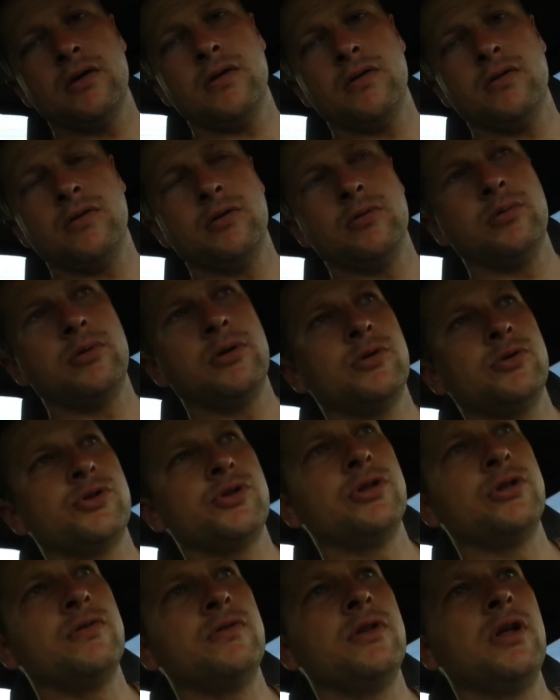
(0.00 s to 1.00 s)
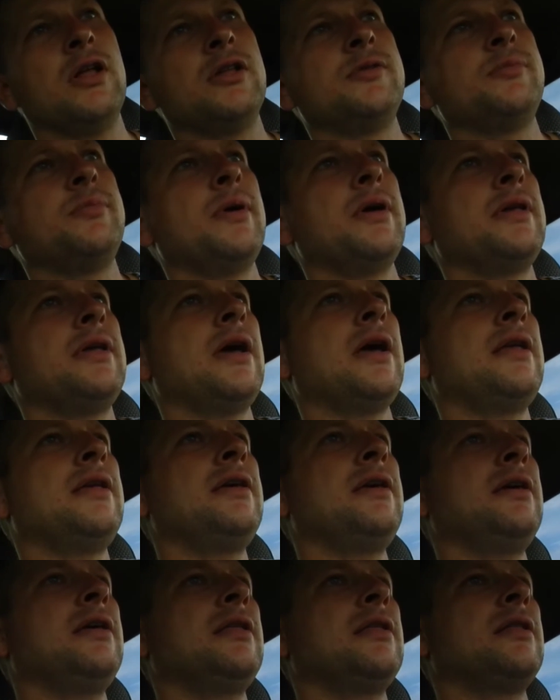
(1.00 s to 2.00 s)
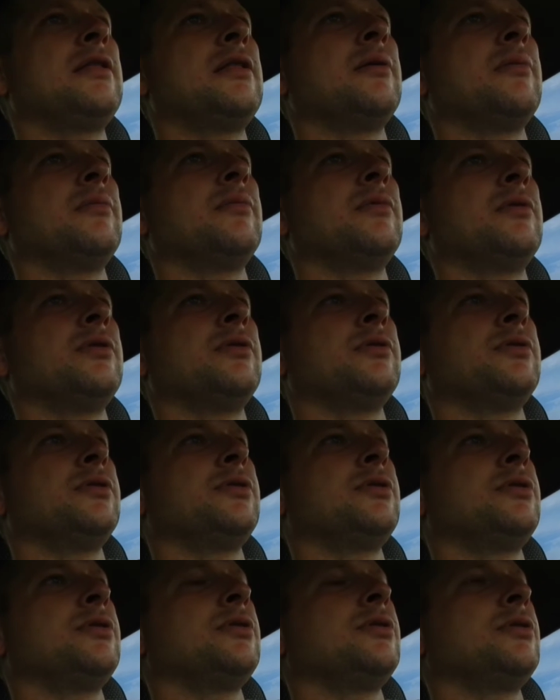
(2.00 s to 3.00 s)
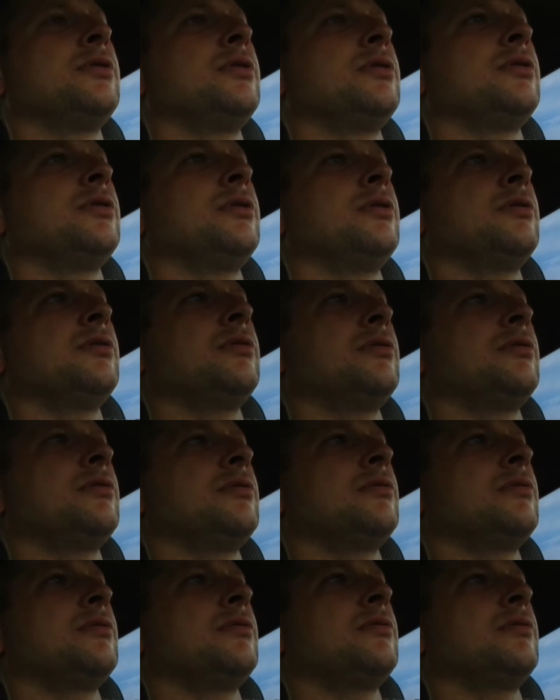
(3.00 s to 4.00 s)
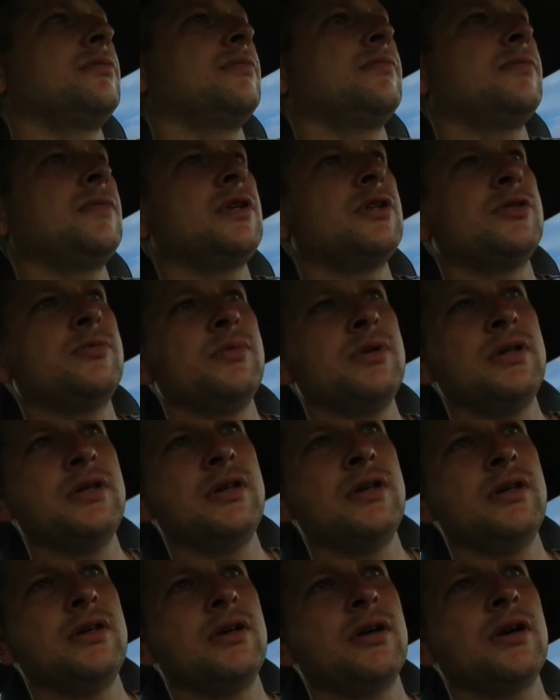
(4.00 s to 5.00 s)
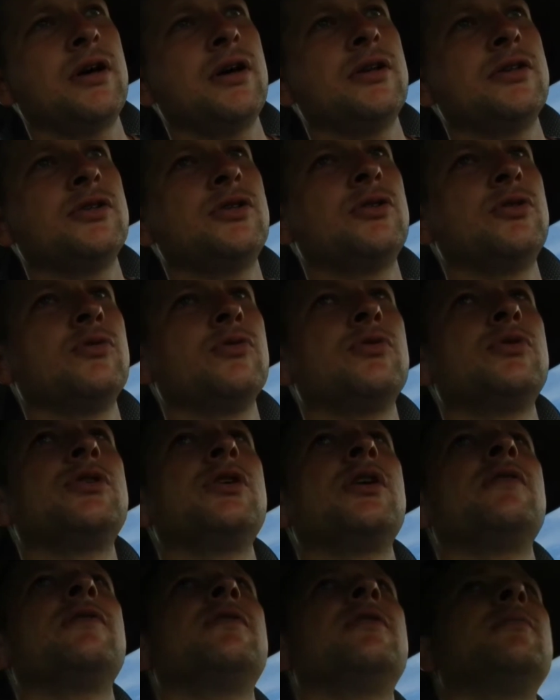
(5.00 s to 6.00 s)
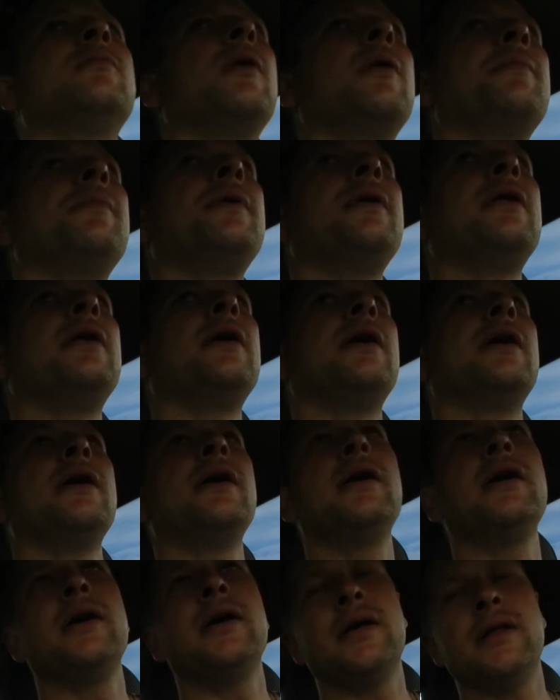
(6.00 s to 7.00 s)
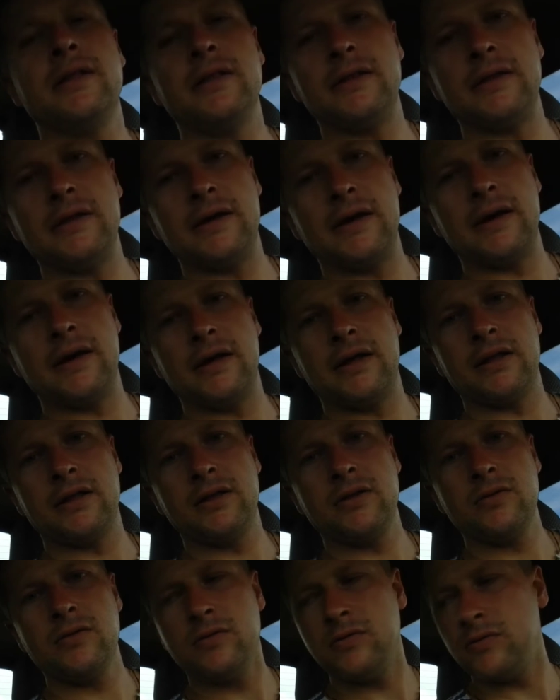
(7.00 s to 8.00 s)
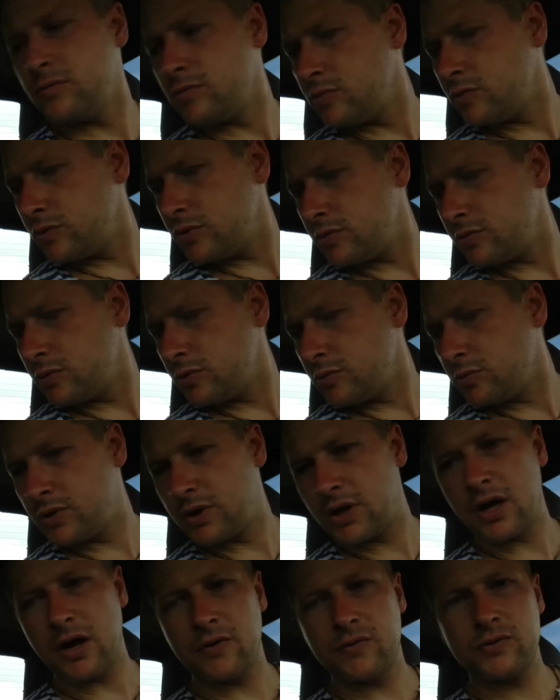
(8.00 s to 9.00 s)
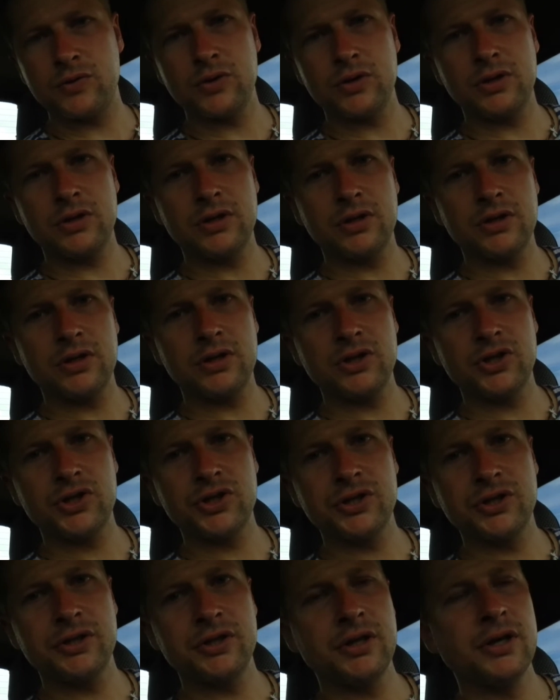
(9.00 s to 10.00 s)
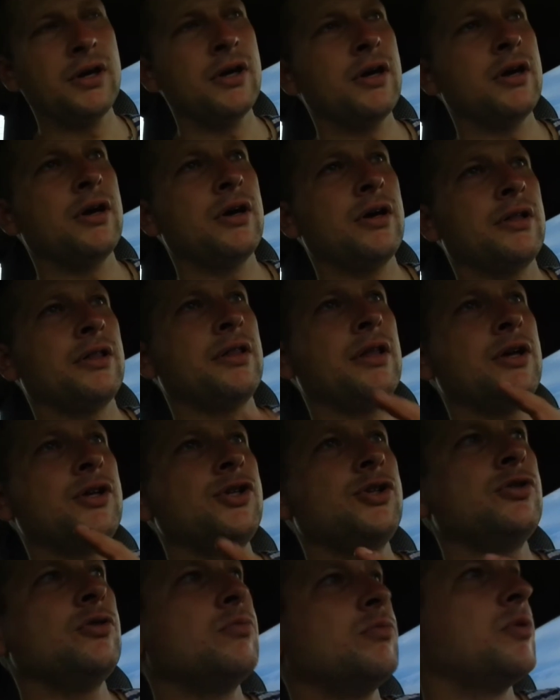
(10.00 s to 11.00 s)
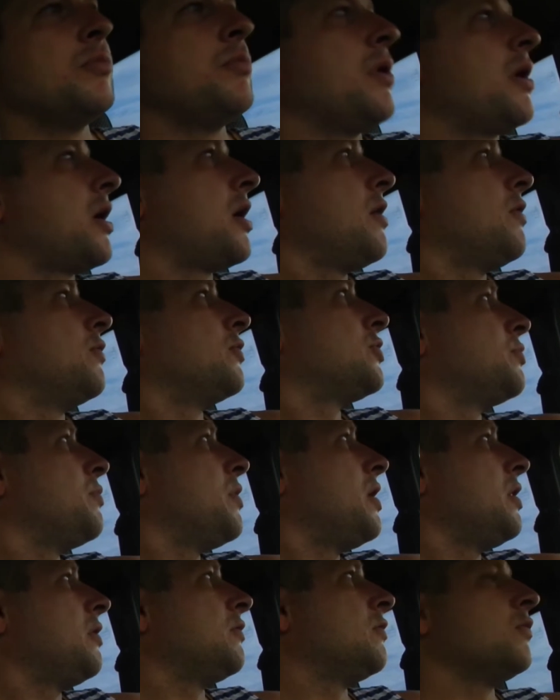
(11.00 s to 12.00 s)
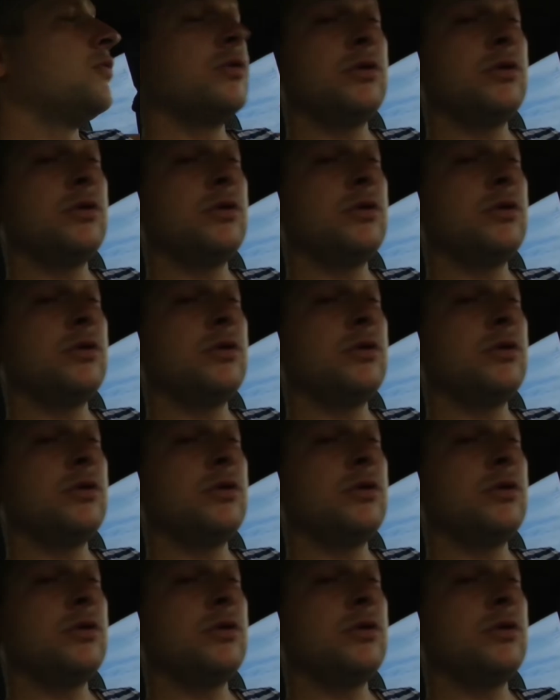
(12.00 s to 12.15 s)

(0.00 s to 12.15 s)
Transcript: Вот, потому что 12.5.1, там, то есть изменение конструкции автомобиля, да, ну будем думать, как все это решить. Начнем мы пока вот с малого.